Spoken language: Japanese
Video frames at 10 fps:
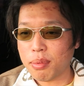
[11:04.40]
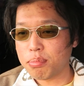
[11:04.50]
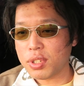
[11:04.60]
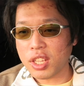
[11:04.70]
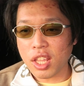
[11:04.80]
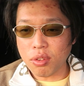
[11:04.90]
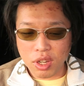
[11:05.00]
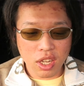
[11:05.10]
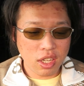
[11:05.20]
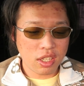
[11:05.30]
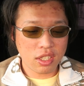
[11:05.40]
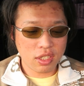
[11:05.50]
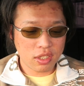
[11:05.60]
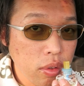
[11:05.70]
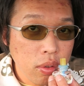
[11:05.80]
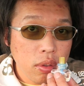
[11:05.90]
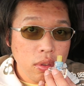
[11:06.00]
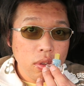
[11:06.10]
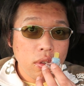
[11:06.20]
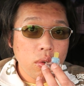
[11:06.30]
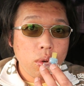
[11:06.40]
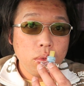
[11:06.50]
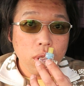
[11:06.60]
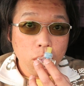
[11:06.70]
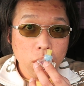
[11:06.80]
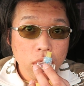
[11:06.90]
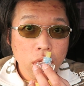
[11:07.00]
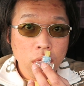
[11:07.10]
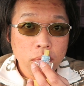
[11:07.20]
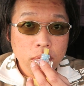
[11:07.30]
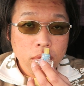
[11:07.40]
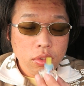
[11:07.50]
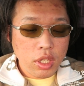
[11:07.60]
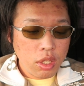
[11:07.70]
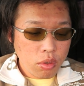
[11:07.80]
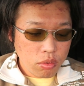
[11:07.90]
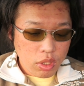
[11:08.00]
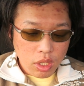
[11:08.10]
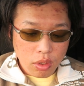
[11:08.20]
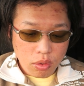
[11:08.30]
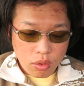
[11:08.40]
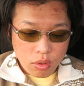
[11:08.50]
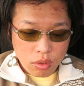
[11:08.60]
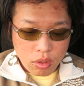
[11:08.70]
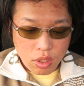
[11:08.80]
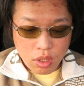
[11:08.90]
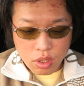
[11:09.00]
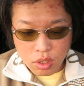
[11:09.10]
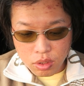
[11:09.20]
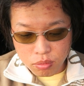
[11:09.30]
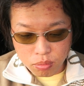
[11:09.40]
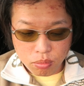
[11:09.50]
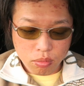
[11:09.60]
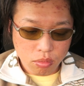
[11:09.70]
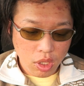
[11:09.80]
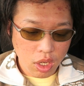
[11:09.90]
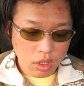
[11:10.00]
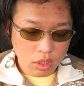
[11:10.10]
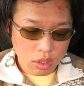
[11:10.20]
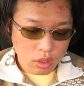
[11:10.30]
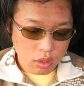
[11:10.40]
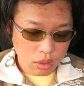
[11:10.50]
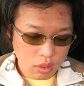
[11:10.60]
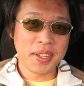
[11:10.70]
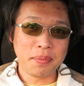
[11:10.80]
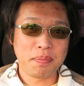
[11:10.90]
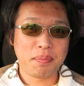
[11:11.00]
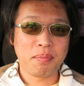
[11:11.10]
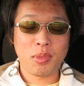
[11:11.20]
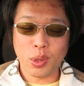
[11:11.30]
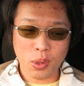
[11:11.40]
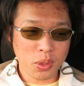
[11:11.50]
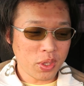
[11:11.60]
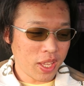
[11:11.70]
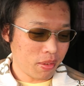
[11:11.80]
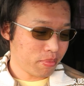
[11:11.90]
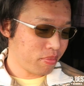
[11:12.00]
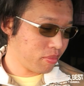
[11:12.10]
キャップがねえの。これもね、こうやったら匂うんだけど、うん、って感じ。はい。ということで、